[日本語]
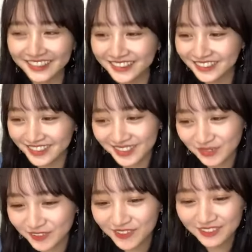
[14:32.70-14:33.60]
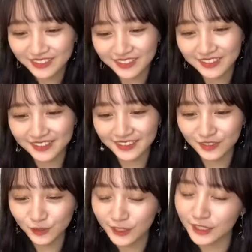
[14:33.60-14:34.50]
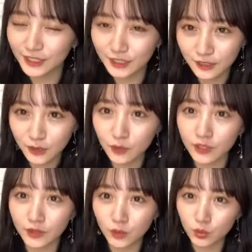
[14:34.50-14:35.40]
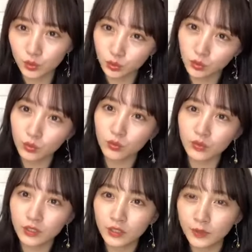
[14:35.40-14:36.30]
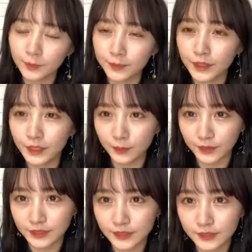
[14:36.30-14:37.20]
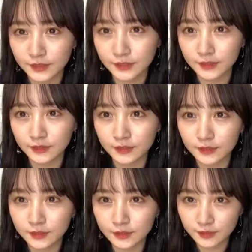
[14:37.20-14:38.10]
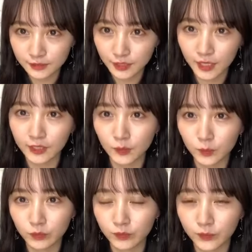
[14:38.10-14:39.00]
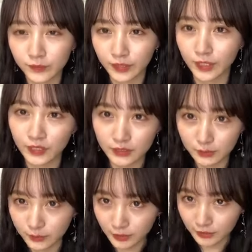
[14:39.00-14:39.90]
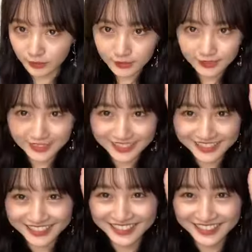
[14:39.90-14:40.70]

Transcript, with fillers: ちょっと私もちょっとこの間買ったので届くのを待ってますはい自腹です